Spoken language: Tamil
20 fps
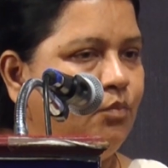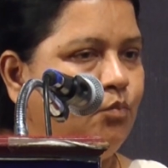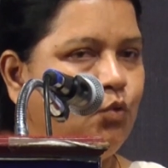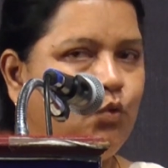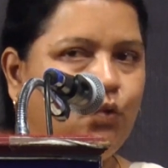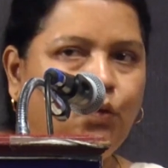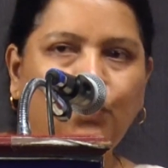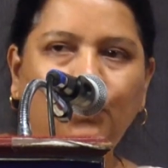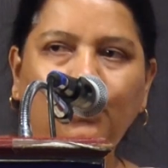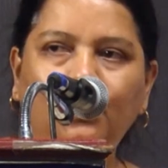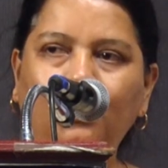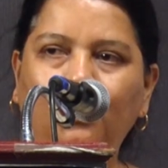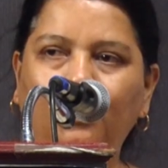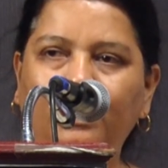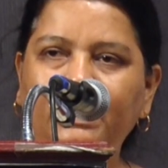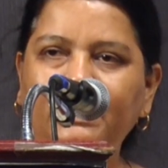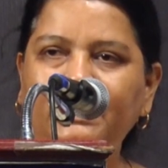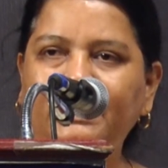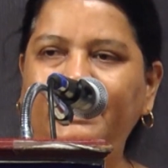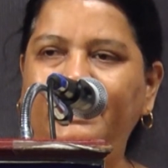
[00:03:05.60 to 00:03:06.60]
முந்நூறு
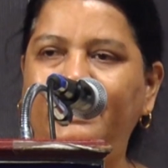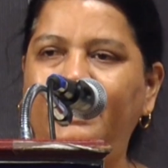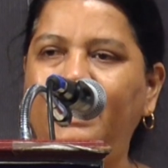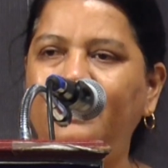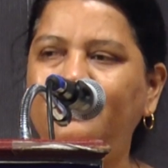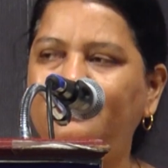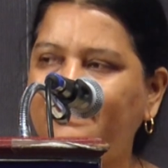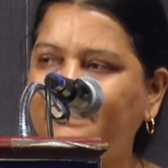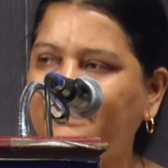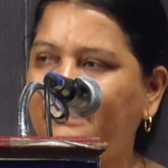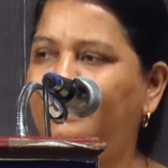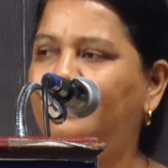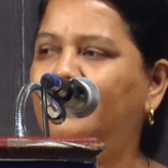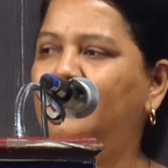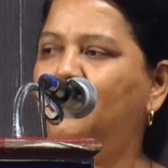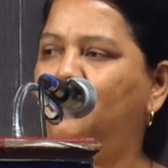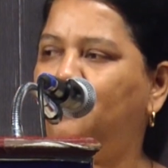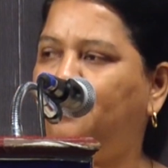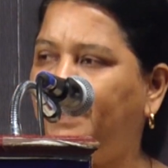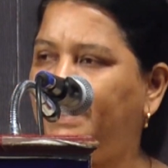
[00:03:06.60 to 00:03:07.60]
குழந்தை
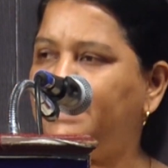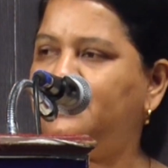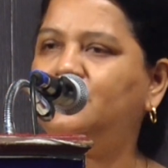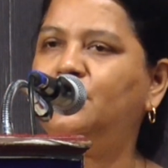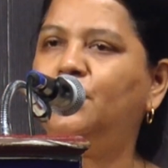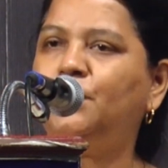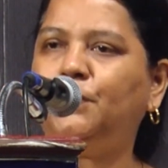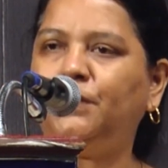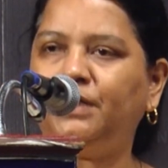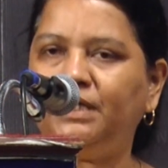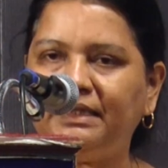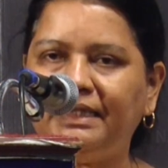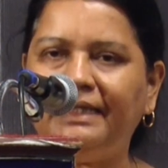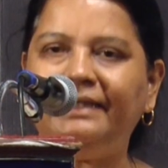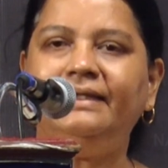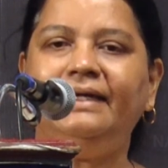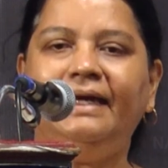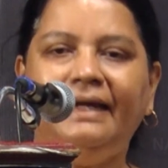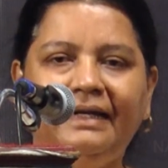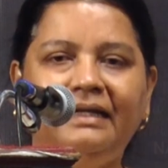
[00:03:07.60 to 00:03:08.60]
அத்தனையும் பச்சை குழந்தை
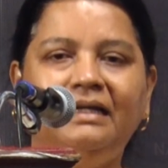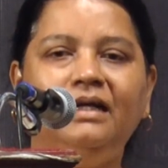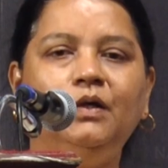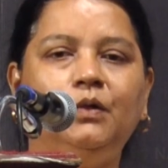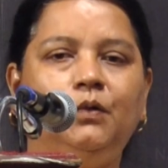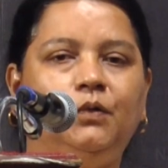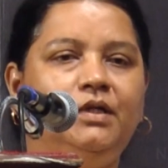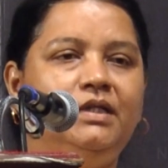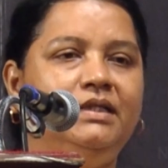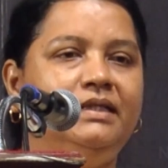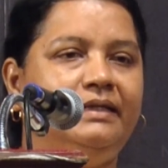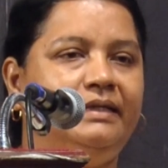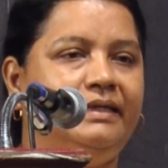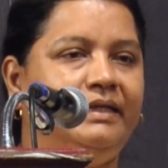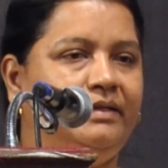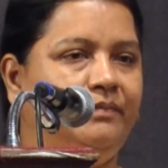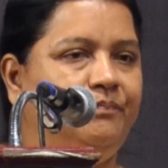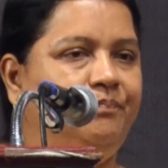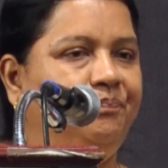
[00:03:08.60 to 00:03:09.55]
ஏழை குழந்தைங்க